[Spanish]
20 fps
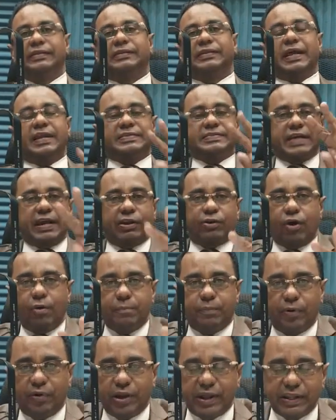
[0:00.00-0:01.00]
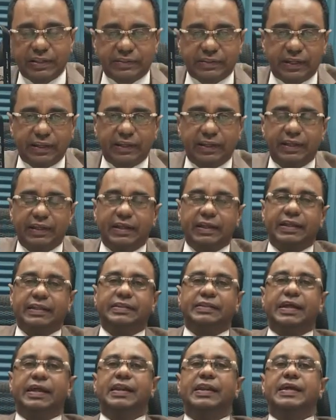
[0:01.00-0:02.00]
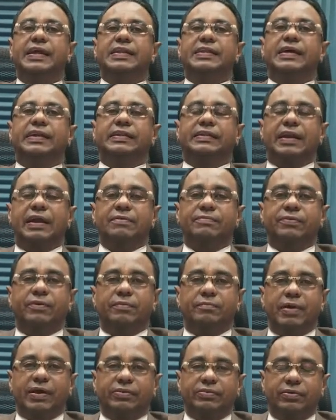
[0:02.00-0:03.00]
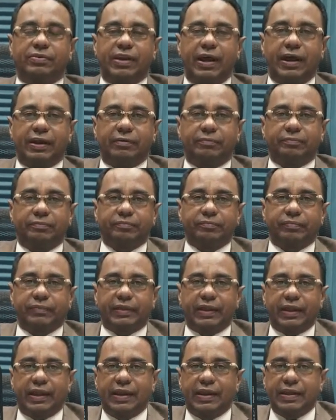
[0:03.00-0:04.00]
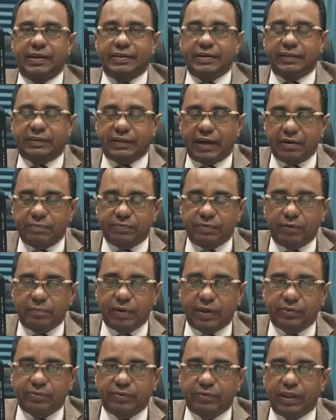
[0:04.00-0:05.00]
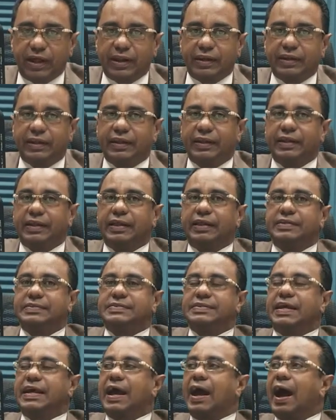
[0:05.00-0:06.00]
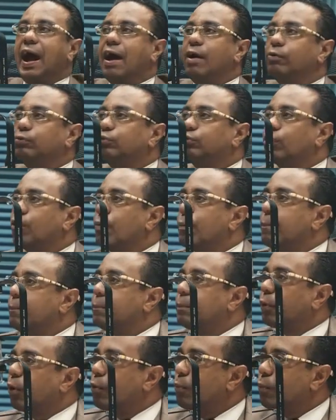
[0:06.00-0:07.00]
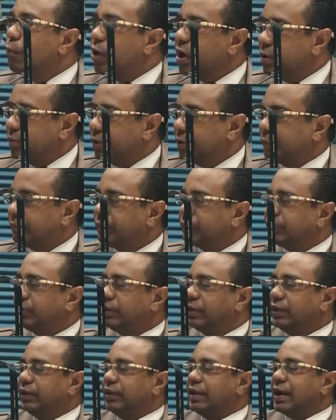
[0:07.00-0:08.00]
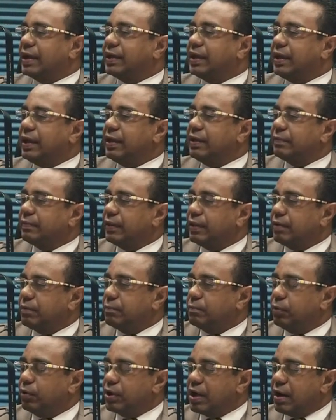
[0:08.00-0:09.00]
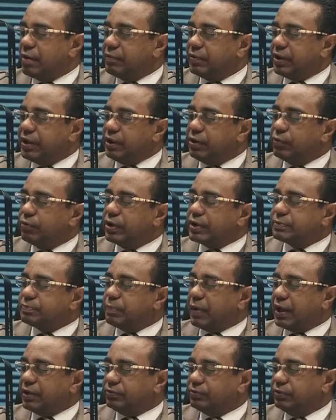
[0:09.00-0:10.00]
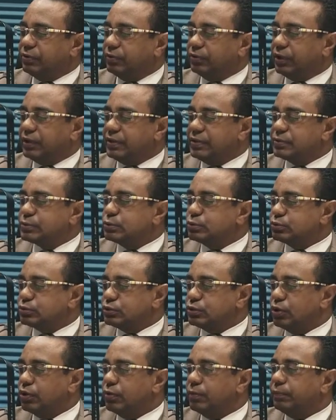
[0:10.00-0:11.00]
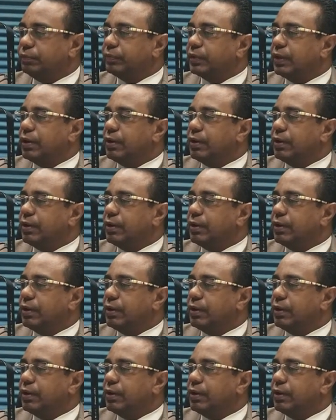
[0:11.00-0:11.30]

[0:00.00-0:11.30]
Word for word: Tercer componente del líder transformacional. El líder transformacional se autopromueve. Y aquí voy a abrir un espacio de discusión